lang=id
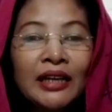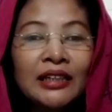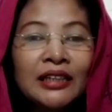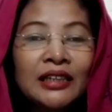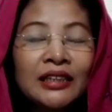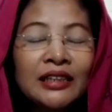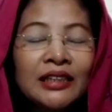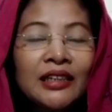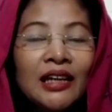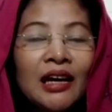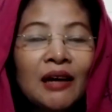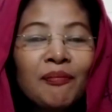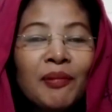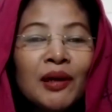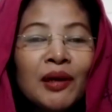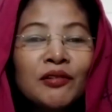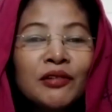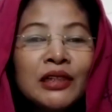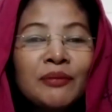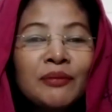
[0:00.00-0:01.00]
ini tidak
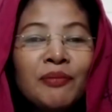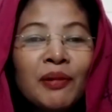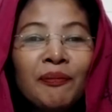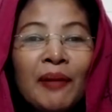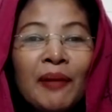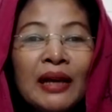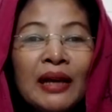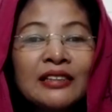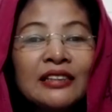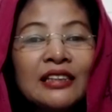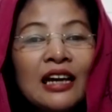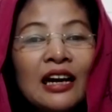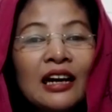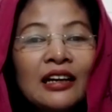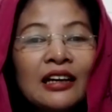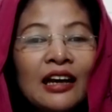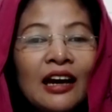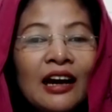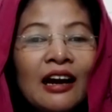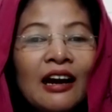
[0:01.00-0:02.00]
perlu diperpanjang
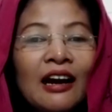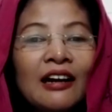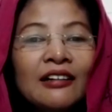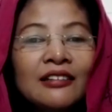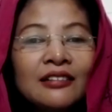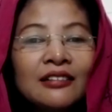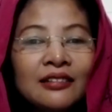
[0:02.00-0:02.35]
ya